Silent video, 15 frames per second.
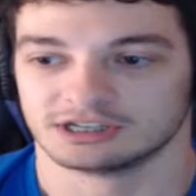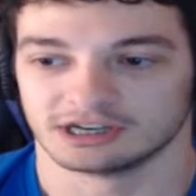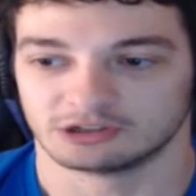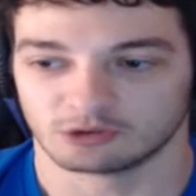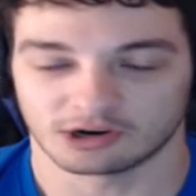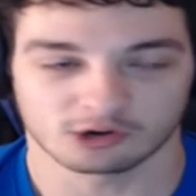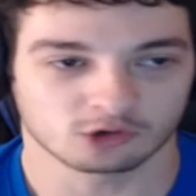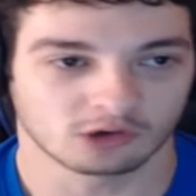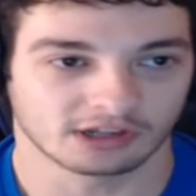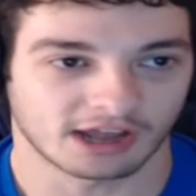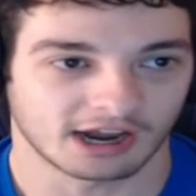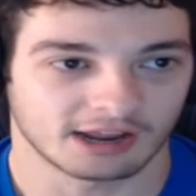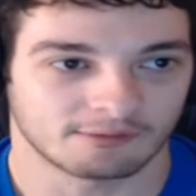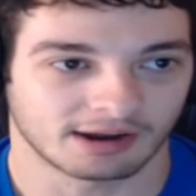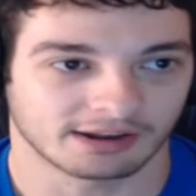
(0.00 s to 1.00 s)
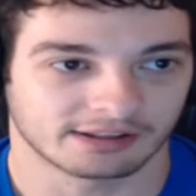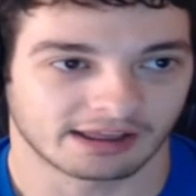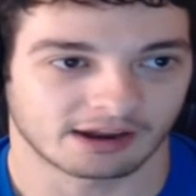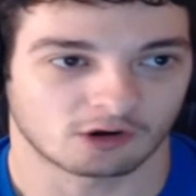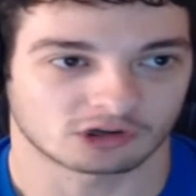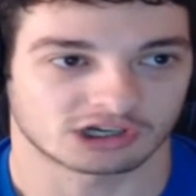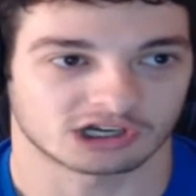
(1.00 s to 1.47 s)
Si tú eres un talibán
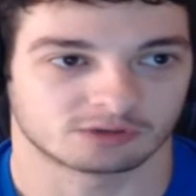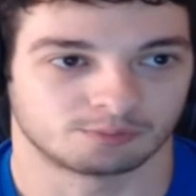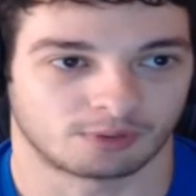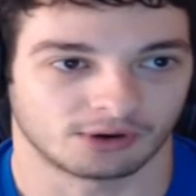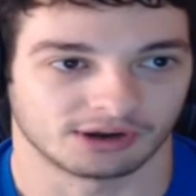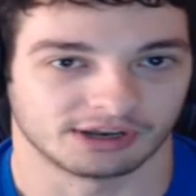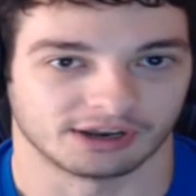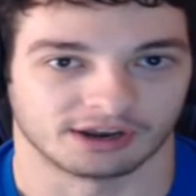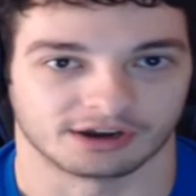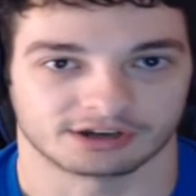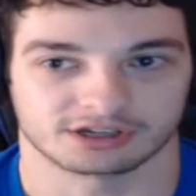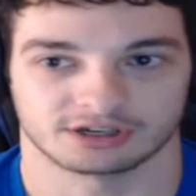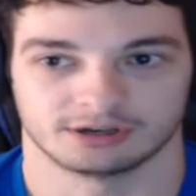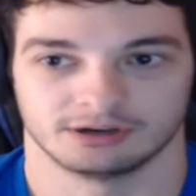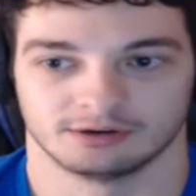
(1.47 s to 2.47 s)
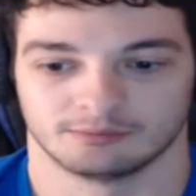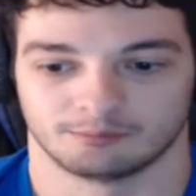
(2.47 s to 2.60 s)
de los spoilers,